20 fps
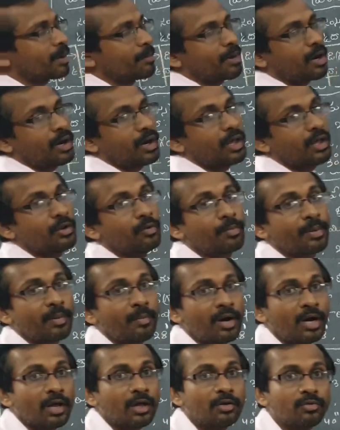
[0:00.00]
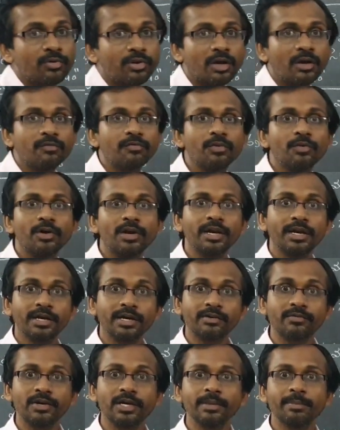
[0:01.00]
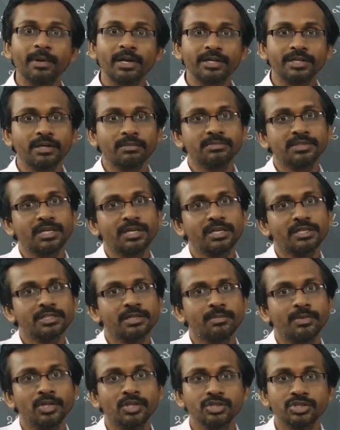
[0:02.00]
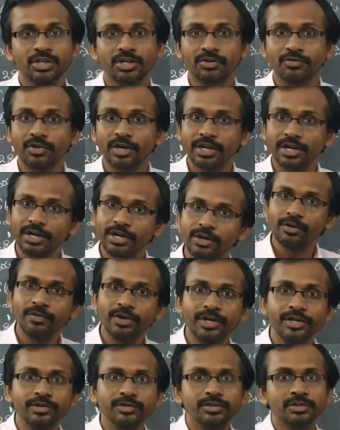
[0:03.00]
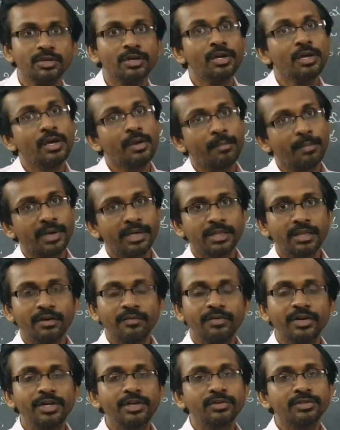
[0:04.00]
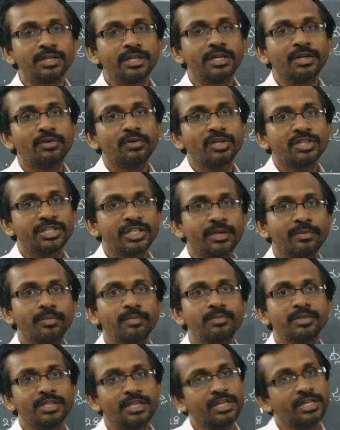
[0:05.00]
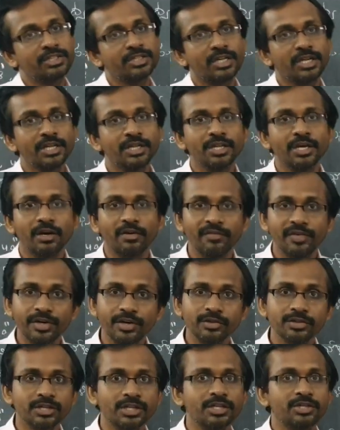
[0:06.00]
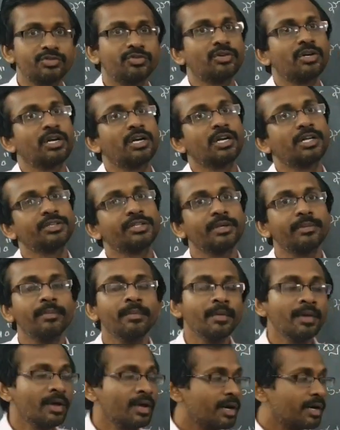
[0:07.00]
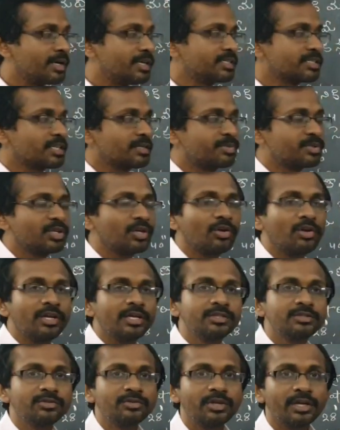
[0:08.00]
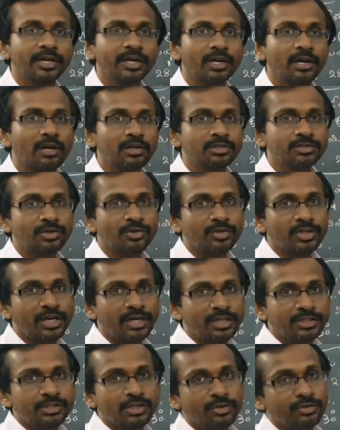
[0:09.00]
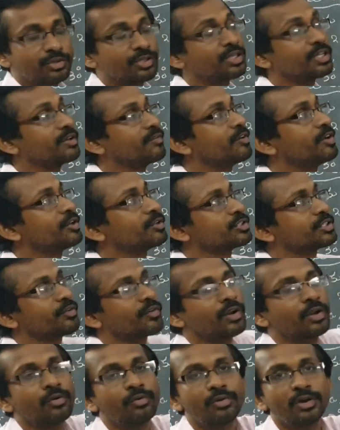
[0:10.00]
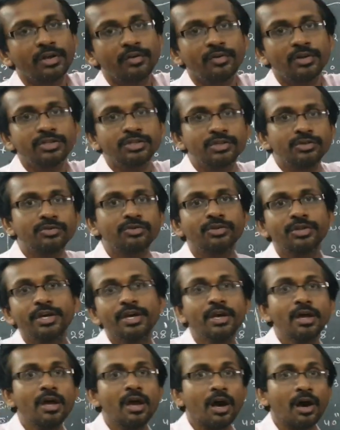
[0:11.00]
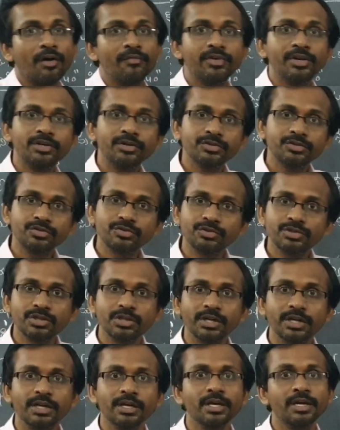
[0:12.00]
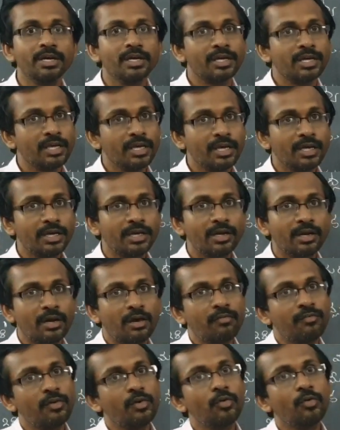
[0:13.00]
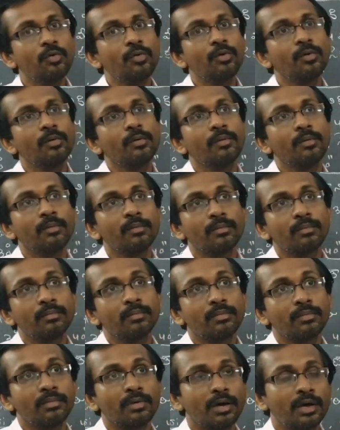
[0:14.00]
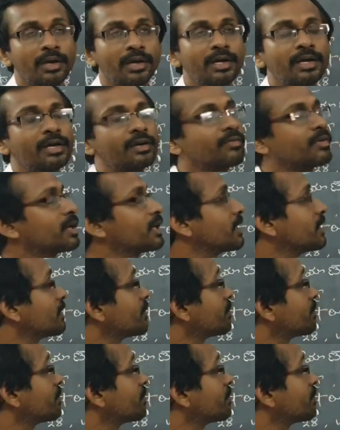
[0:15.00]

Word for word: ప్రమాణాలు ప్రమాణాలు గ్రాఫ్లు అనేటటువంటి పాఠ్యాంశానికి సంబంధించినటువంటి రెండు వీడియోస్ మిగతా వీడియోస్ అన్నీ కూడా చేయడం జరిగింది ఆ వీడియోస్ అన్నీ చూడనట్లయితే డిస్క్రిప్షన్లో లింక్స్ ఉంటాయి కార్డ్స్లో వదిలేయడం జరుగుతుంది ఈ వీడియో చివరిలో కూడా ఇవ్వడం జరుగుతుంది ఆ వీడియోస్ చూసి ఈ గ్రాఫ్లు అనేటటువంటి